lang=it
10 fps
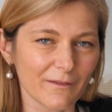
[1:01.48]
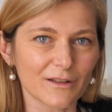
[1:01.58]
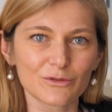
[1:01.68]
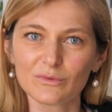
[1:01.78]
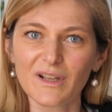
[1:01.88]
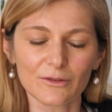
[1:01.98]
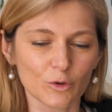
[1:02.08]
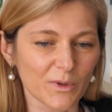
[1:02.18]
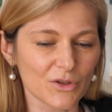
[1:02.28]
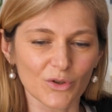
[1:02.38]
aveva
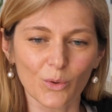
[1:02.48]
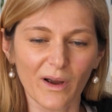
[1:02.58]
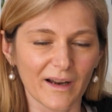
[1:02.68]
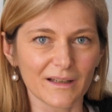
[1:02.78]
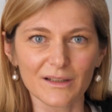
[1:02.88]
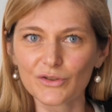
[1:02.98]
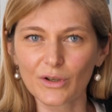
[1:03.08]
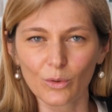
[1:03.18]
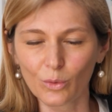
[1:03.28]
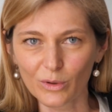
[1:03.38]
studiato per cinque anni i
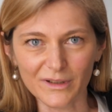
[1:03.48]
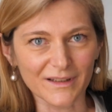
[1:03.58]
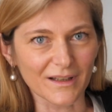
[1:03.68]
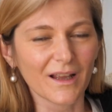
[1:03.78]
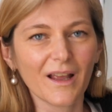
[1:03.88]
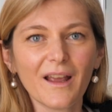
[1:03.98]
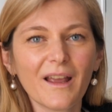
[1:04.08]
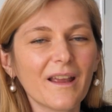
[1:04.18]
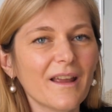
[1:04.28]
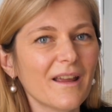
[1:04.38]
circuiti e,
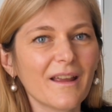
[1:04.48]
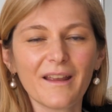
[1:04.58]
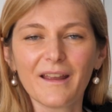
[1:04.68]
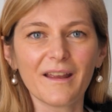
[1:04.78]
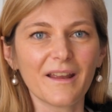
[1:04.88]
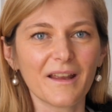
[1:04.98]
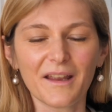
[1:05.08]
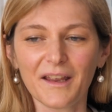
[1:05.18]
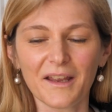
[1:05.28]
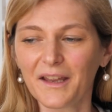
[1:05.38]

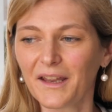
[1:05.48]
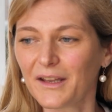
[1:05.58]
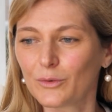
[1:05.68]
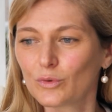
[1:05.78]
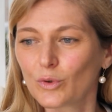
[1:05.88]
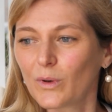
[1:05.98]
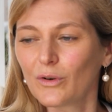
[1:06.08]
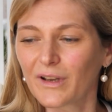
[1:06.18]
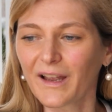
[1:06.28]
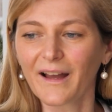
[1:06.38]
e, e tutto
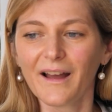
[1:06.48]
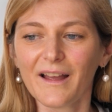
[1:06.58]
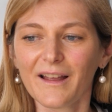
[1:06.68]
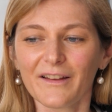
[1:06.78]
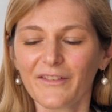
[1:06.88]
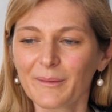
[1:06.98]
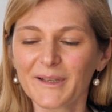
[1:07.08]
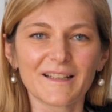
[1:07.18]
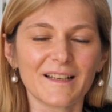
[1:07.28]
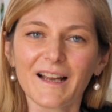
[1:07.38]
quello che era
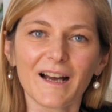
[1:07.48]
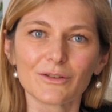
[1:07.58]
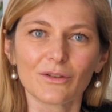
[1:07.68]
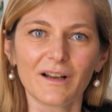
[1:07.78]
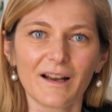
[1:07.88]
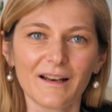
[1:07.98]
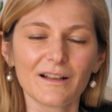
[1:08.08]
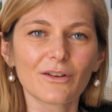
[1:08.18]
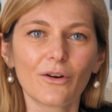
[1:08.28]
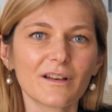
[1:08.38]
veramente legato
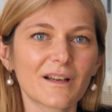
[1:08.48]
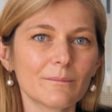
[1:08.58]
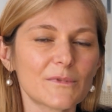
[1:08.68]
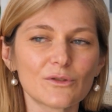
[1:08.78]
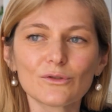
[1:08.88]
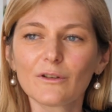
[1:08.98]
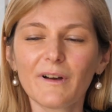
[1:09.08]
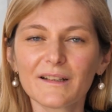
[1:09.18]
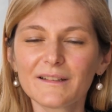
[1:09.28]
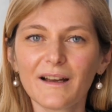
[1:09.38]
all'elettronica, mi sono
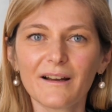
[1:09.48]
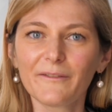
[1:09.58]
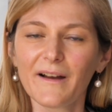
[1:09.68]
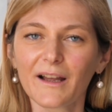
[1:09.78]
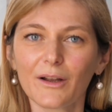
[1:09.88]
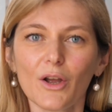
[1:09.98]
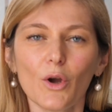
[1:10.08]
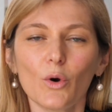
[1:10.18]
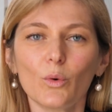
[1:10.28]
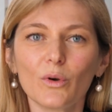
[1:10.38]
trovata a fare
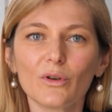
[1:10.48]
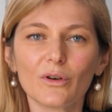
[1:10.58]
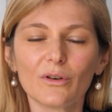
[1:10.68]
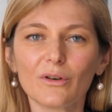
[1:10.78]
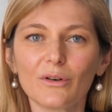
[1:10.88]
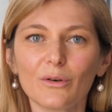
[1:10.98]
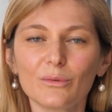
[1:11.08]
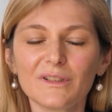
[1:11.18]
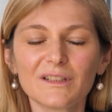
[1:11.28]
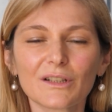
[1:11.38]
uno,
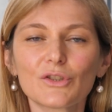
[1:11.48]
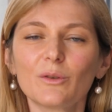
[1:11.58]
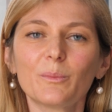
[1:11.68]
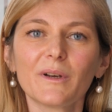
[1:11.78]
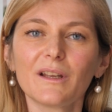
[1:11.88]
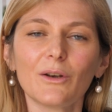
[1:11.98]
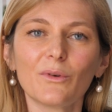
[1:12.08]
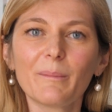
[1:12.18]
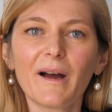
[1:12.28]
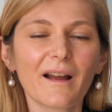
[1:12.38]
un internship in
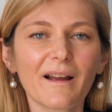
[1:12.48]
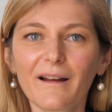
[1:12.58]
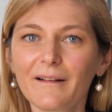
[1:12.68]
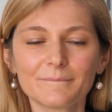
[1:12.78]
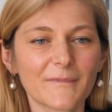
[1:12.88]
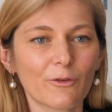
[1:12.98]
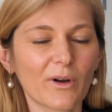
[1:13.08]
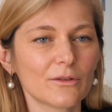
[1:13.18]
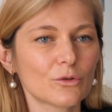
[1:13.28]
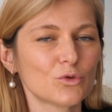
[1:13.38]
una banca
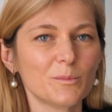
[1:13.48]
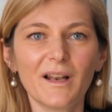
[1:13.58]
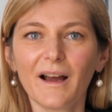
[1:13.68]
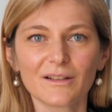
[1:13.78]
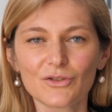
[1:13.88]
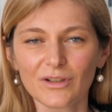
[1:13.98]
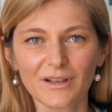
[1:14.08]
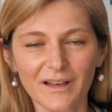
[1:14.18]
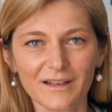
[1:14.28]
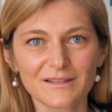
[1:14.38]
lavorando sui
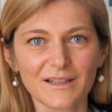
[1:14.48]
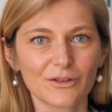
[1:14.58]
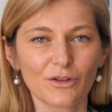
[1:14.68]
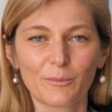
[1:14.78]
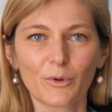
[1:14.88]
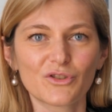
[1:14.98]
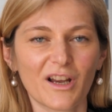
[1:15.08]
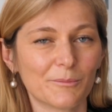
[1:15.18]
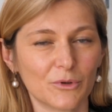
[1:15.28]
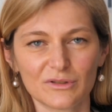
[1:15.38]
bilanci e iniziando ad
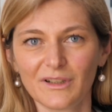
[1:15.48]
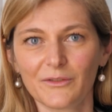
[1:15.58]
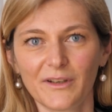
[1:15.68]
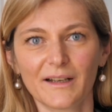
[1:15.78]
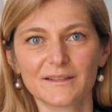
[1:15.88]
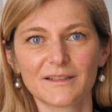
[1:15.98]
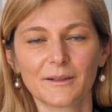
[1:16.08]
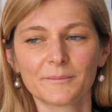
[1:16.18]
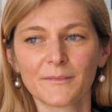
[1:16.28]
approcciare il mondo della finanza.